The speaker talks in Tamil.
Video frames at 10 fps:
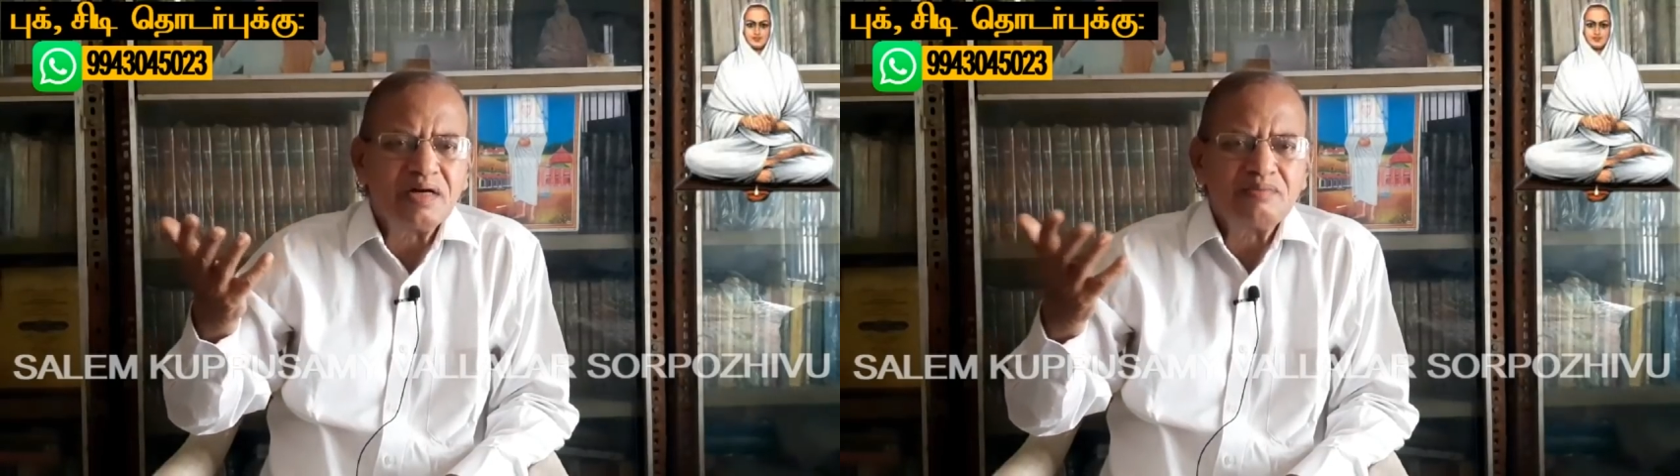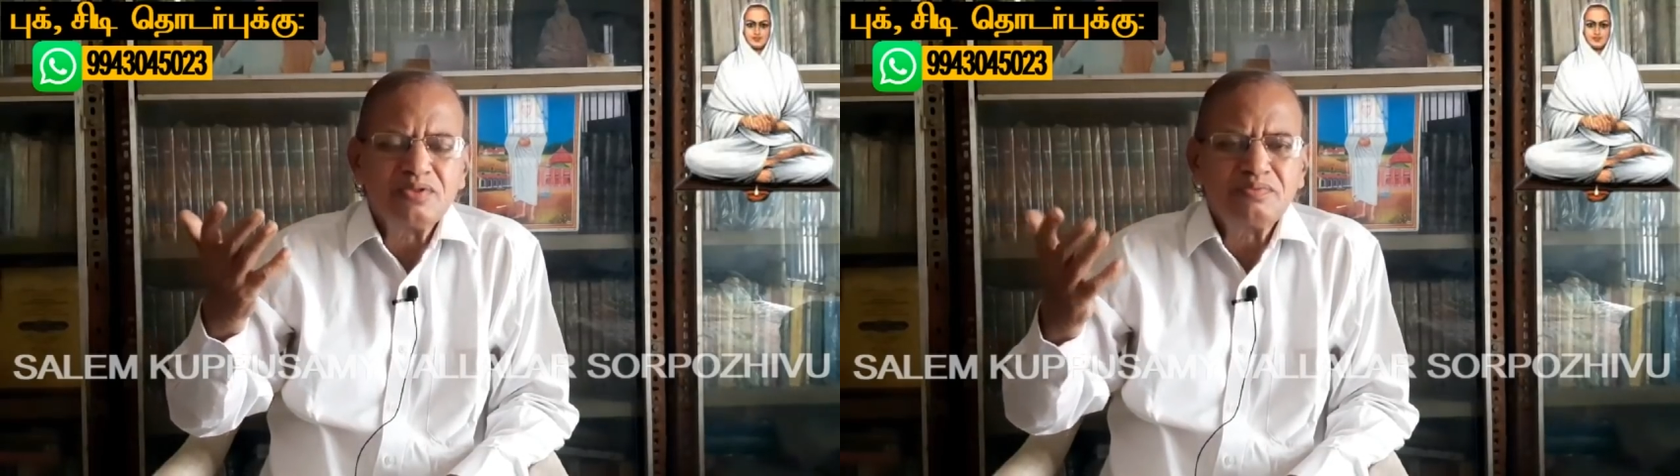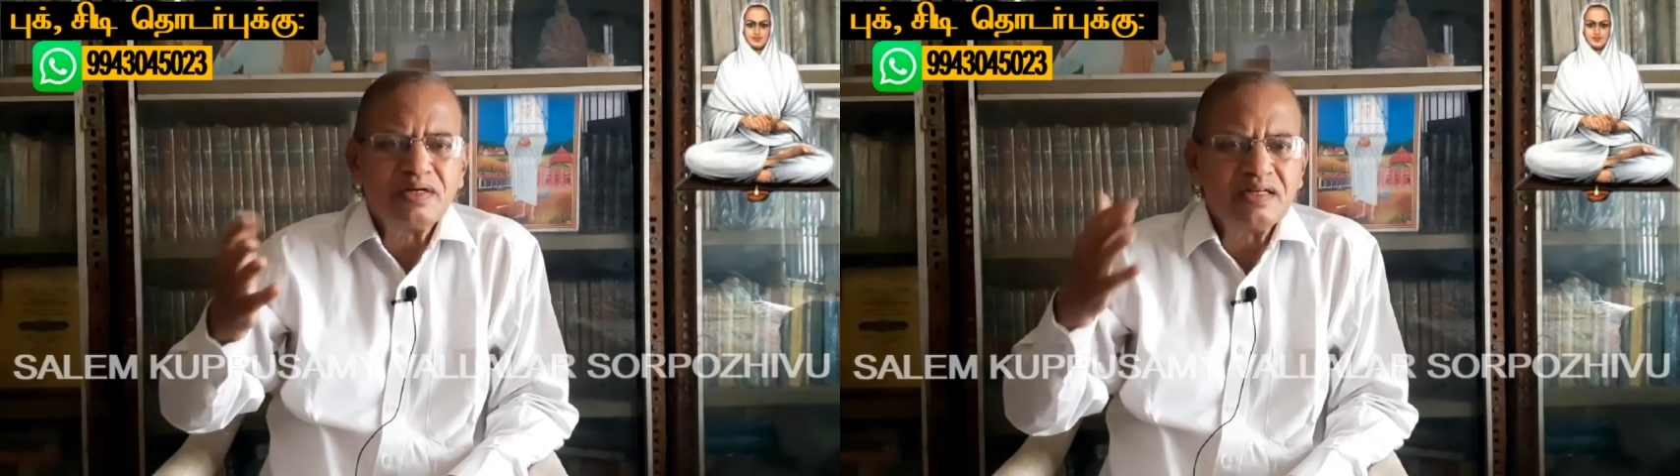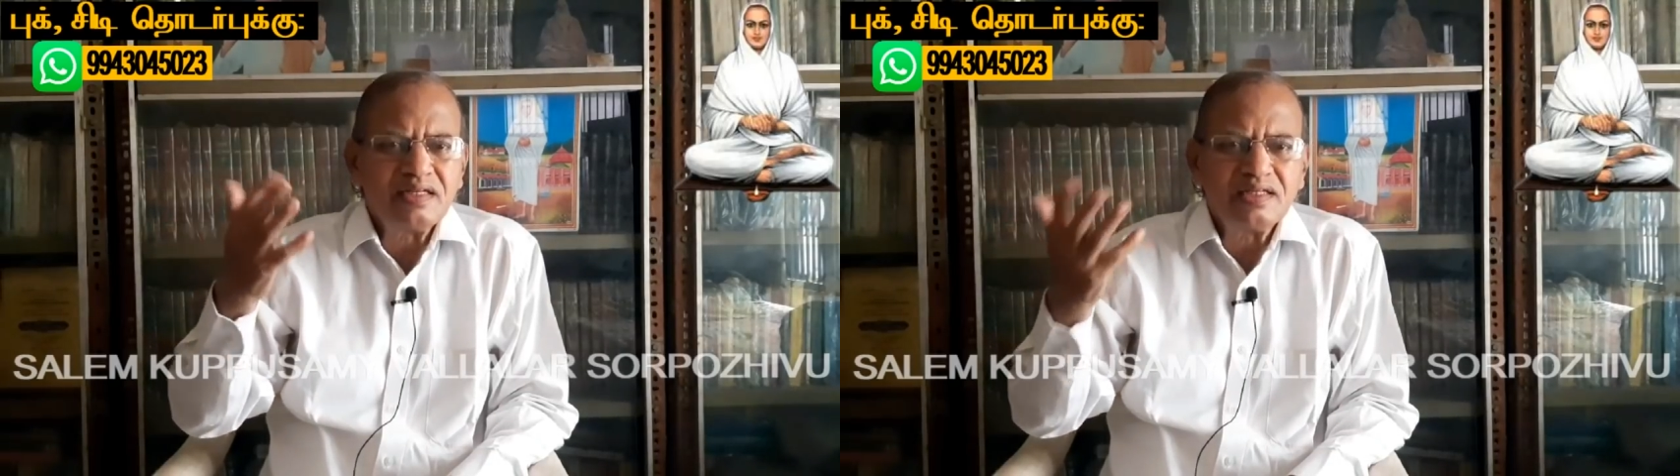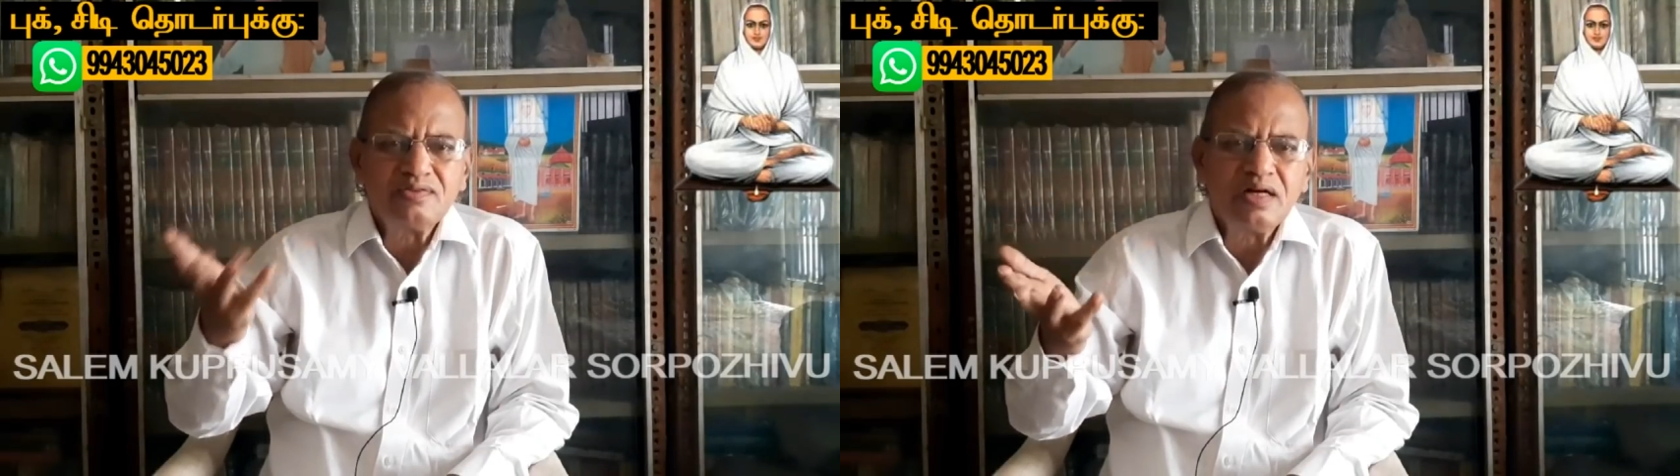பாம்பு பள்ளி
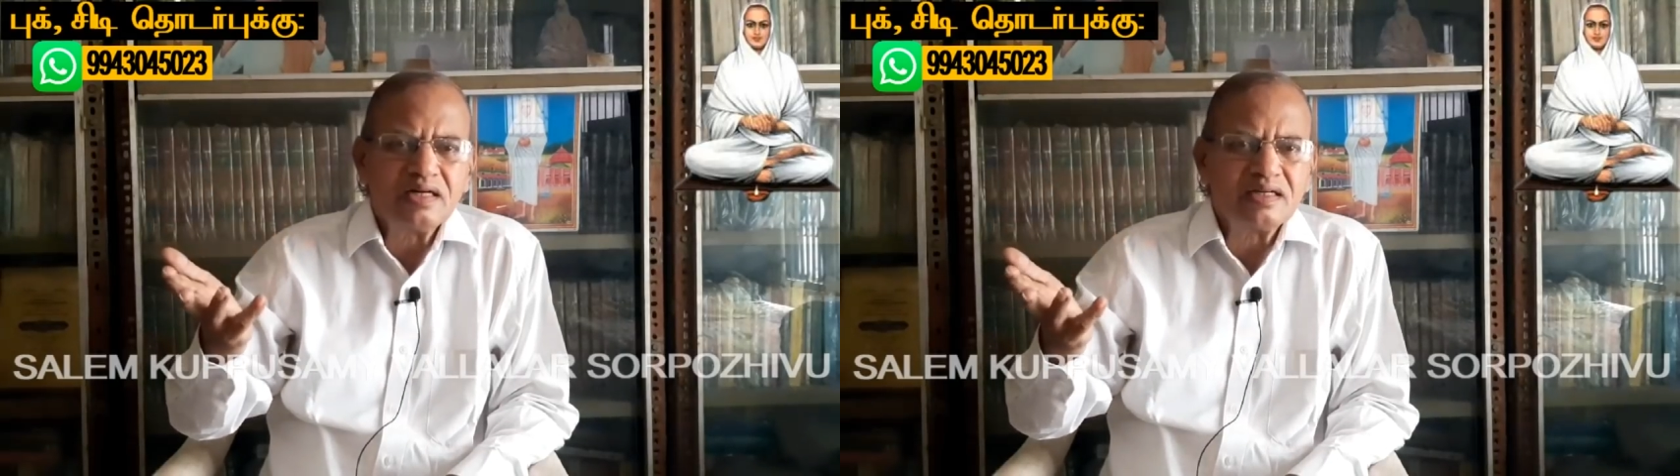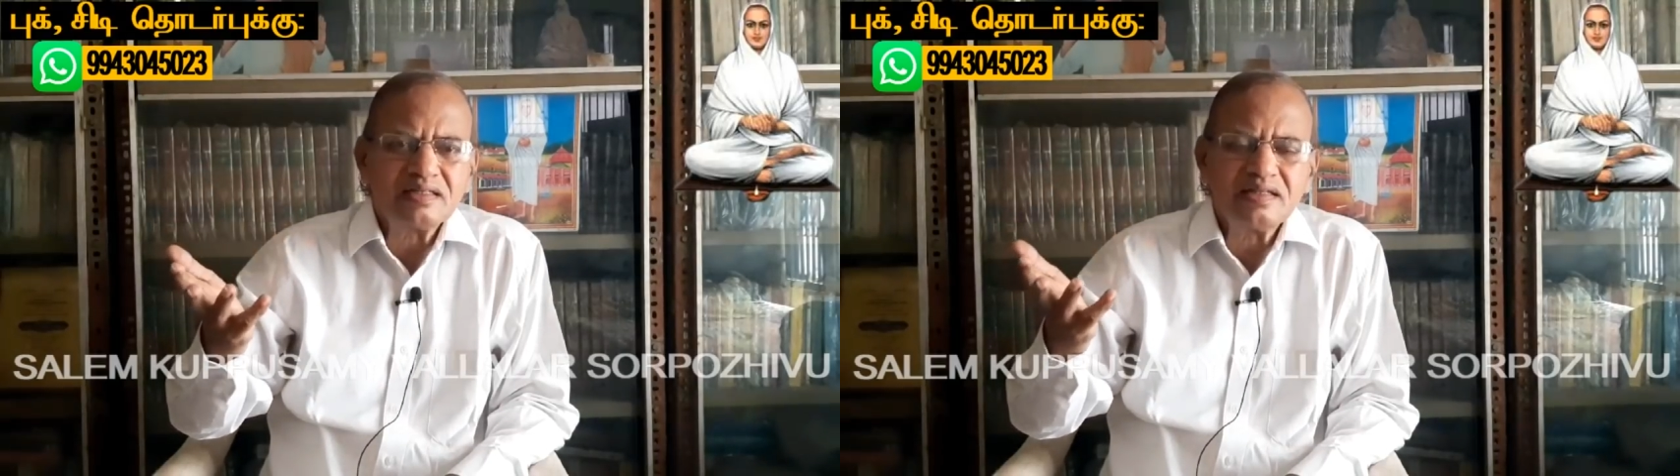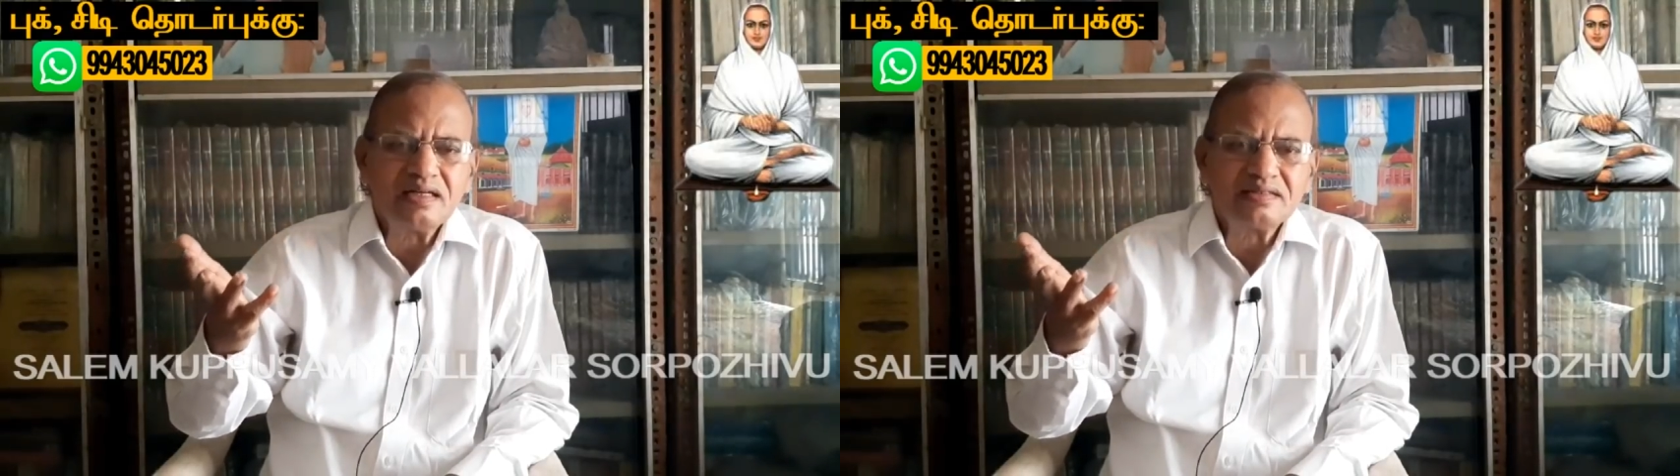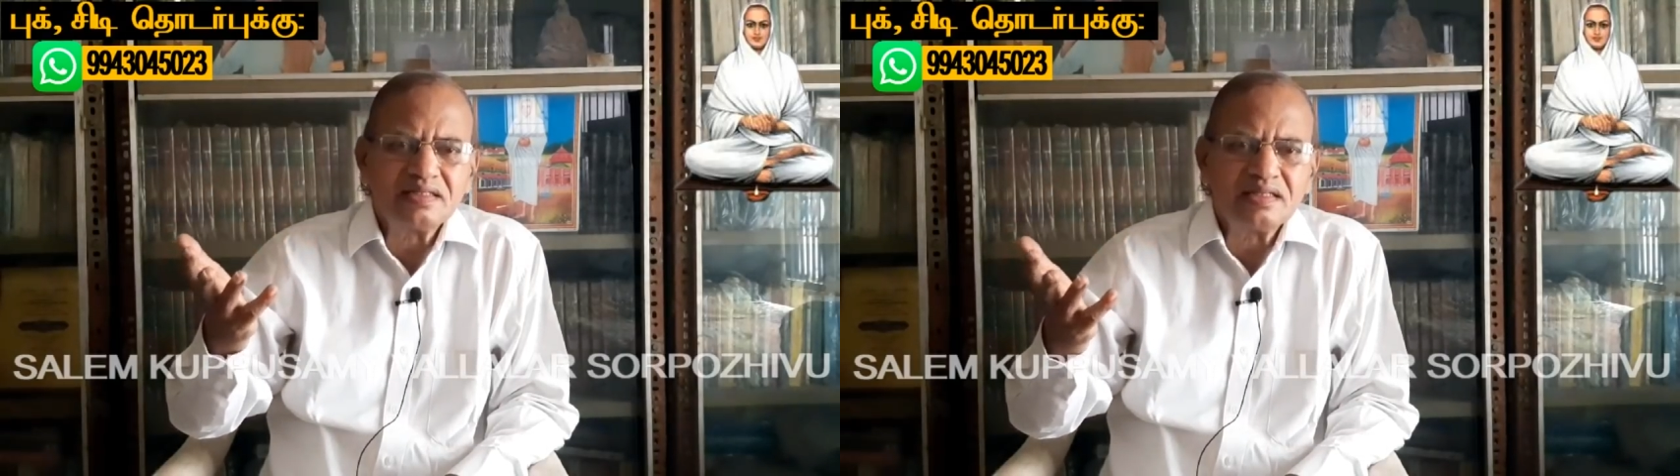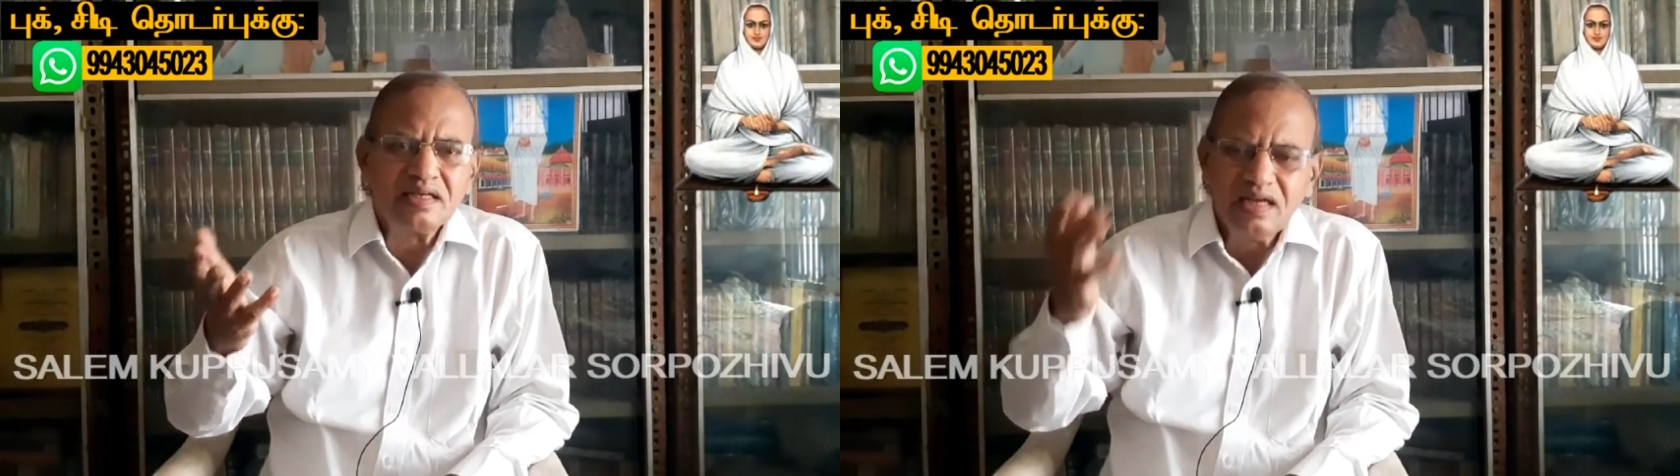எதுவாக இருந்தாலும்
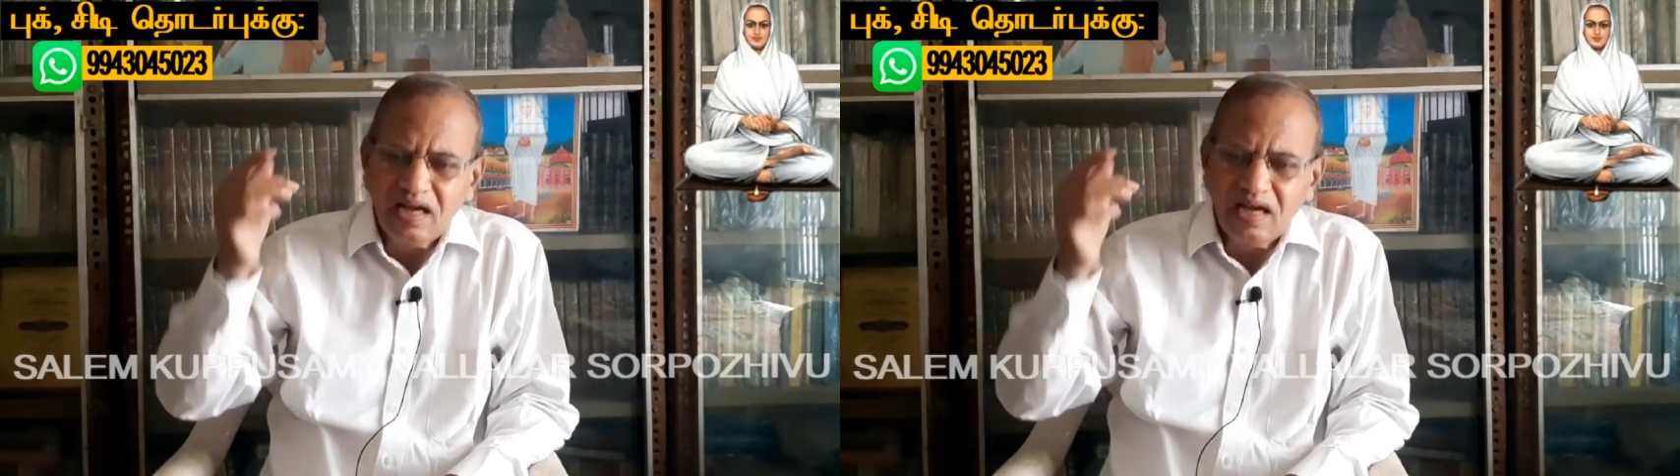சரி